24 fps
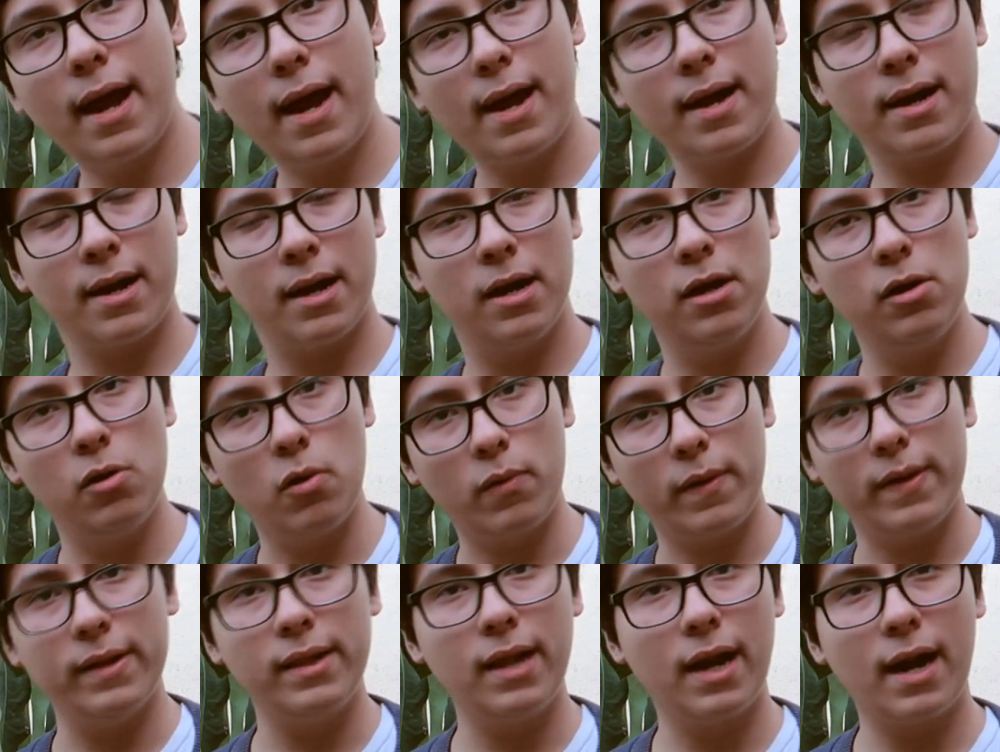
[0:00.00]
crear
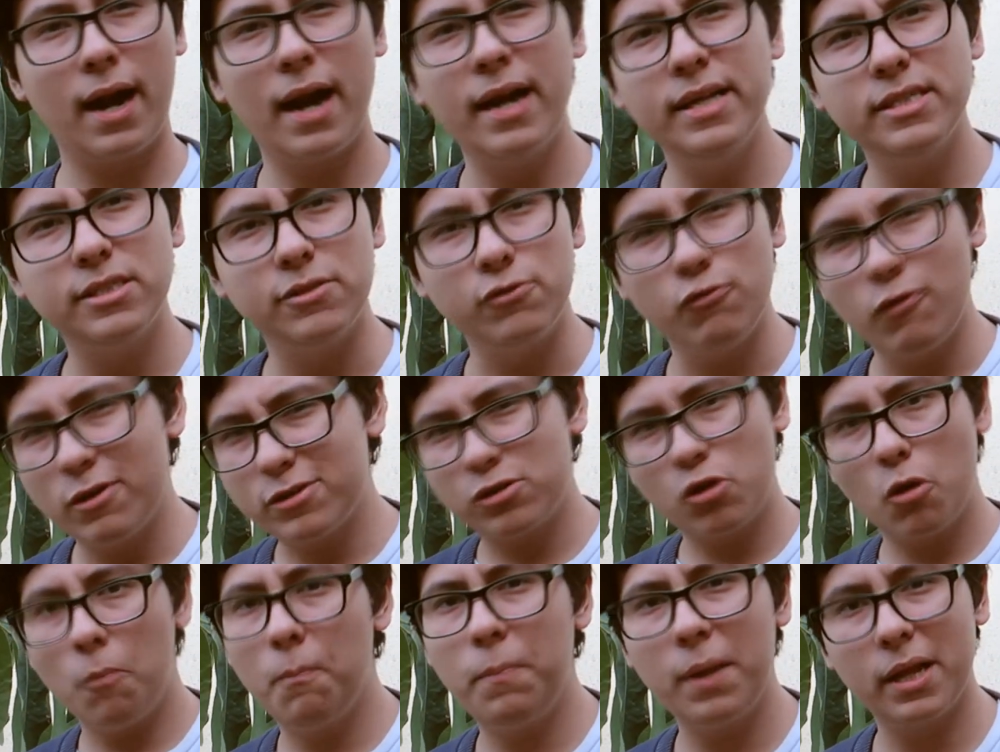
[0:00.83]
lo que es la raíz. No
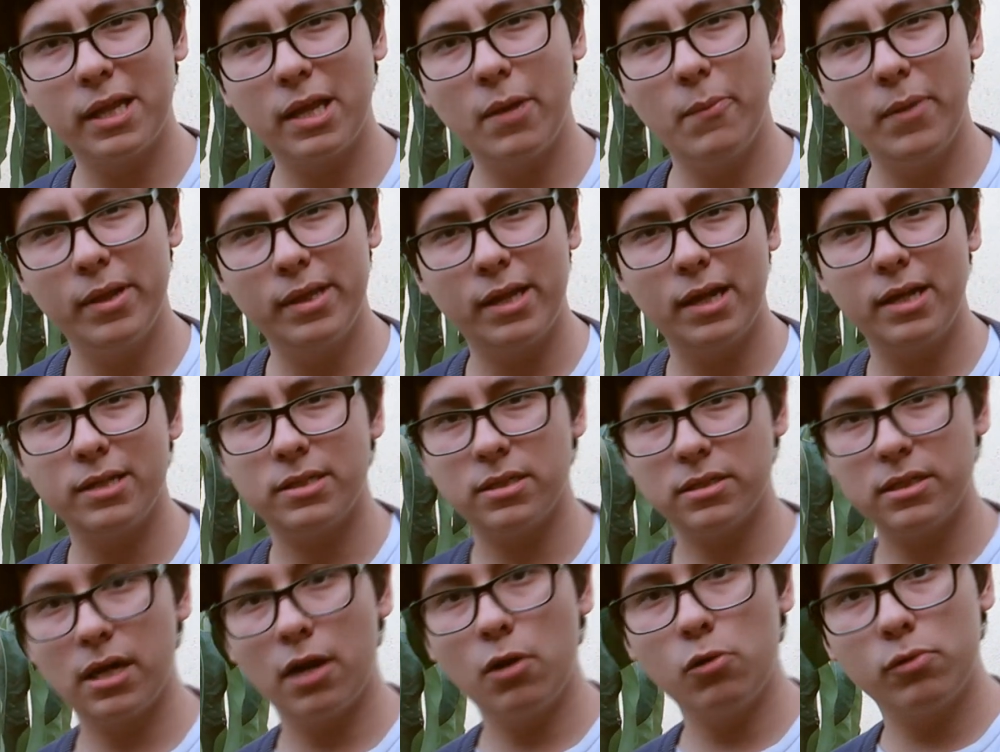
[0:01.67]
es completamente
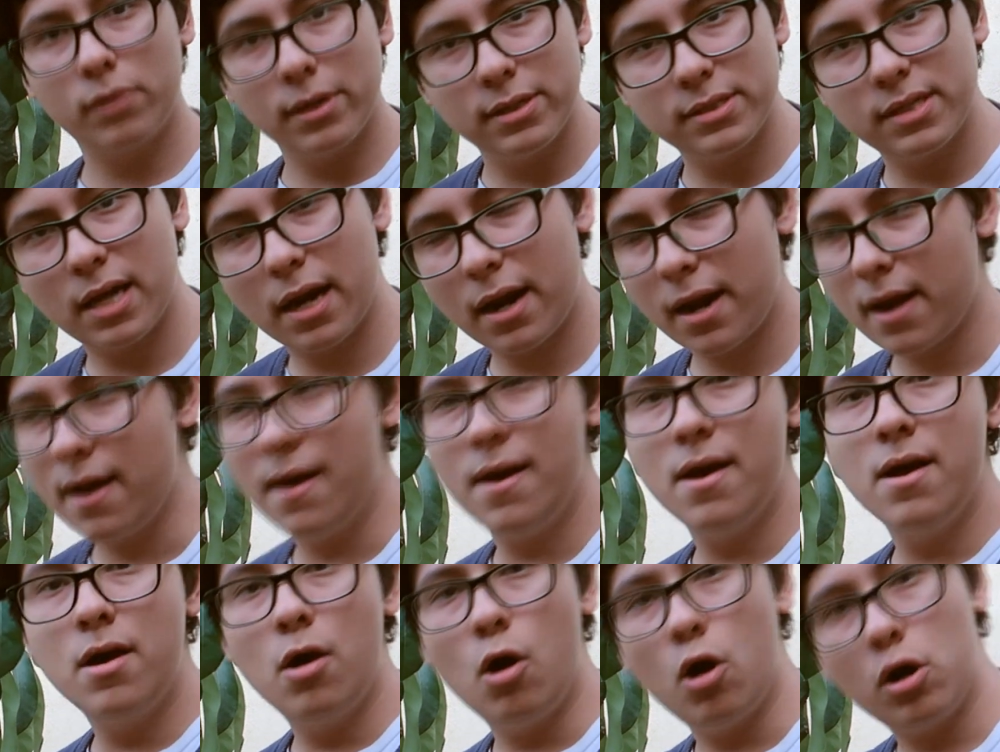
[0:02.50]
necesario utilizar
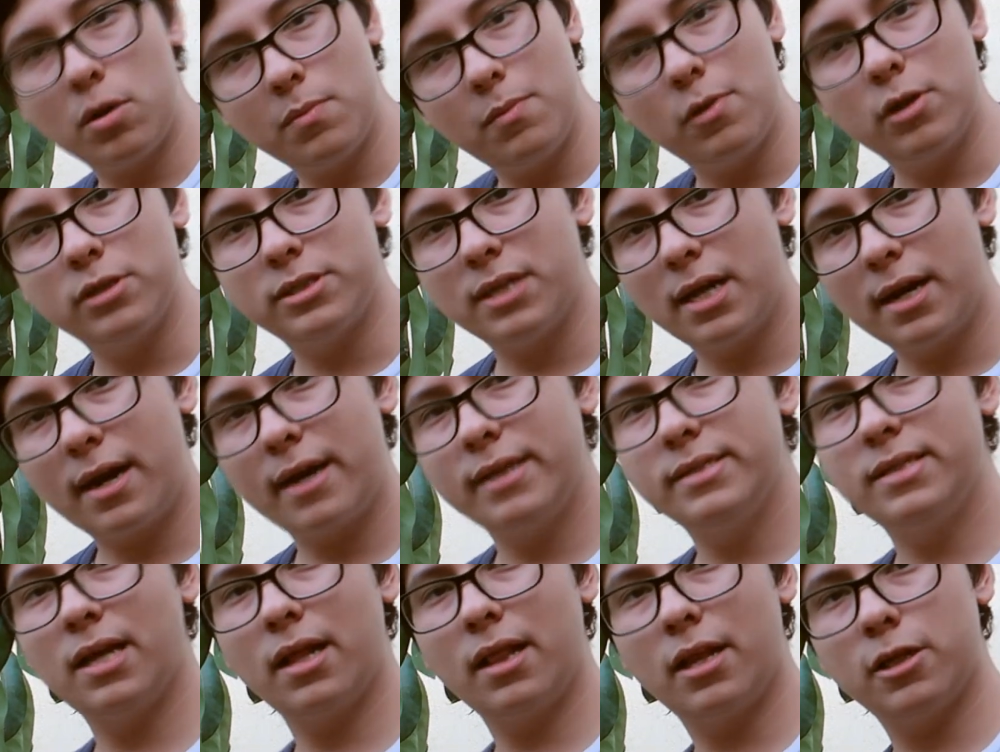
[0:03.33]
hormonas
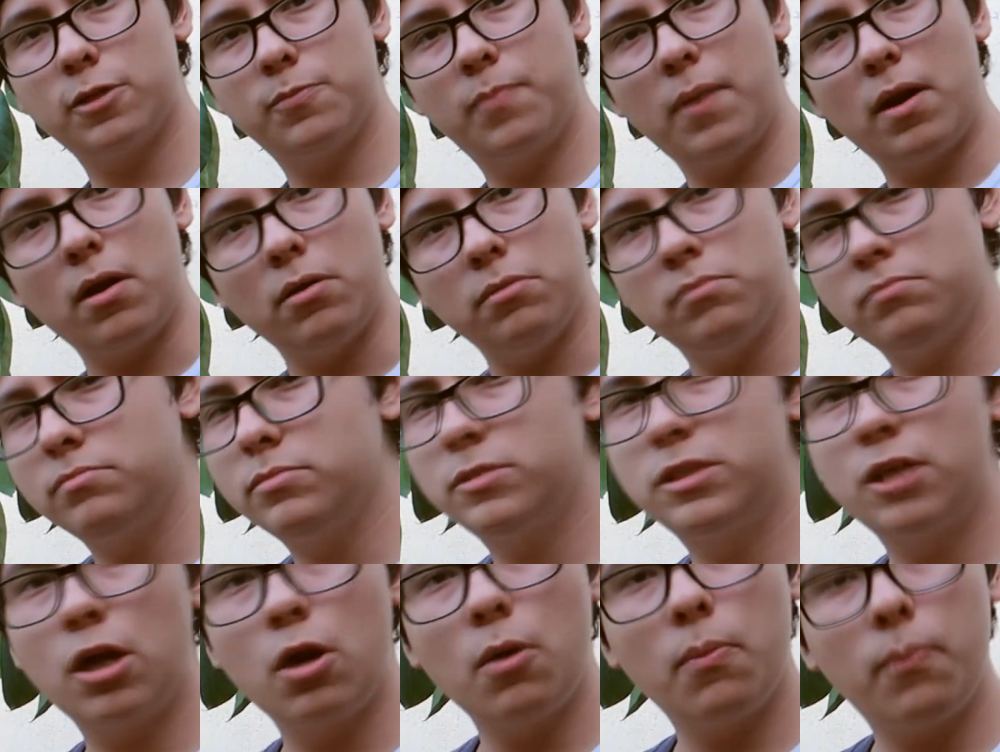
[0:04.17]
enraizantes, pero
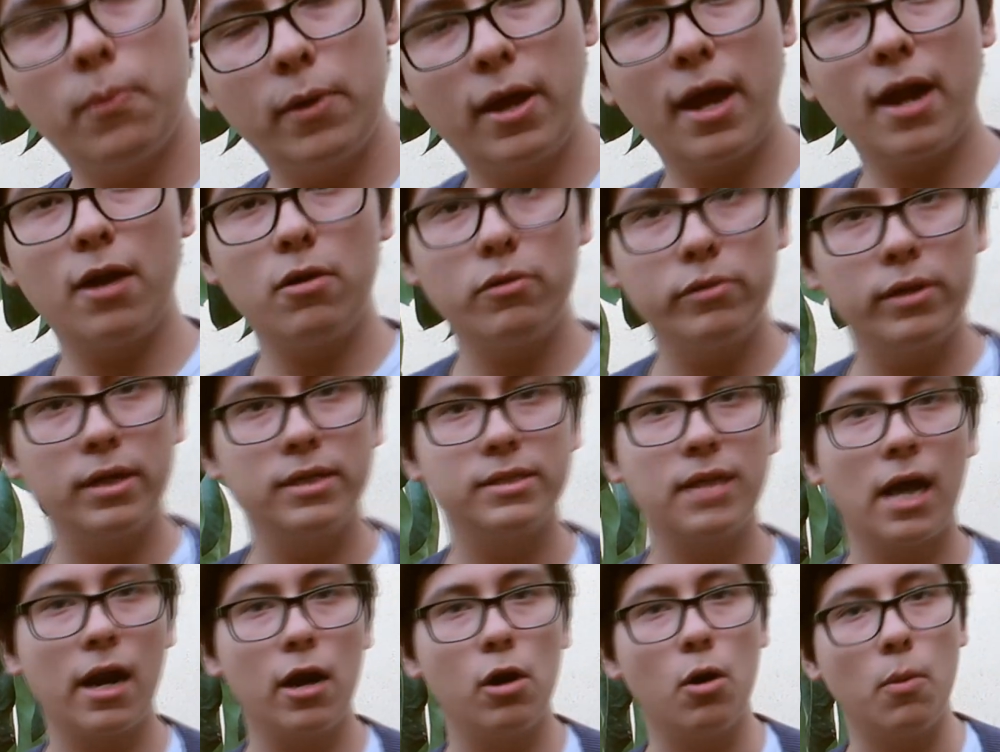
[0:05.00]
si lo quieren
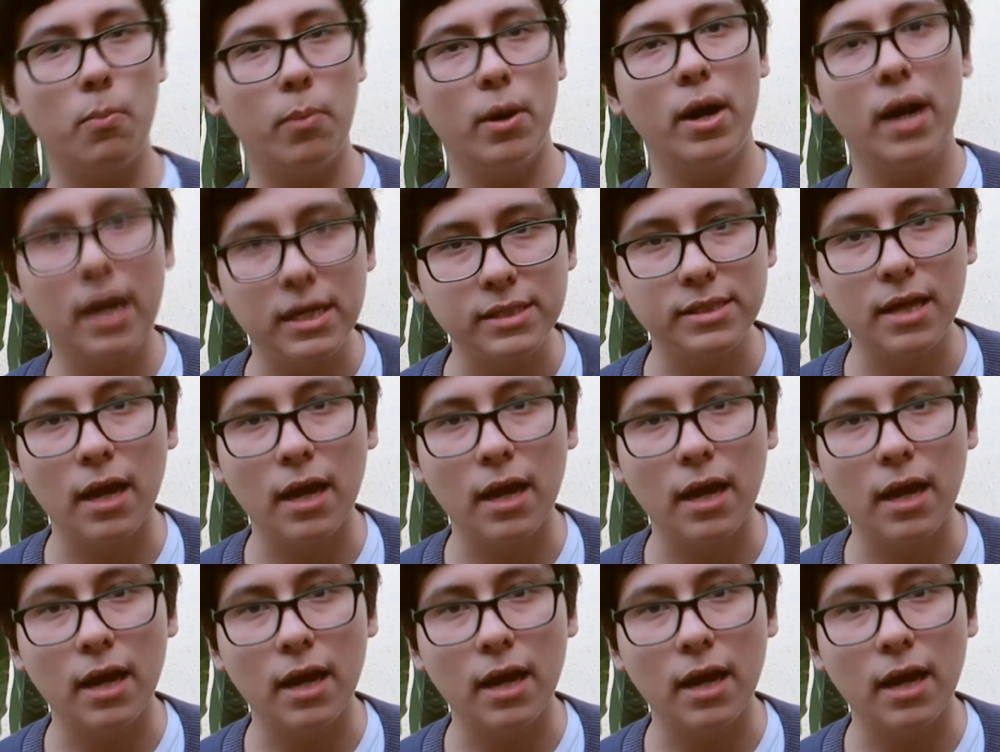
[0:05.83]
utilizar lo pueden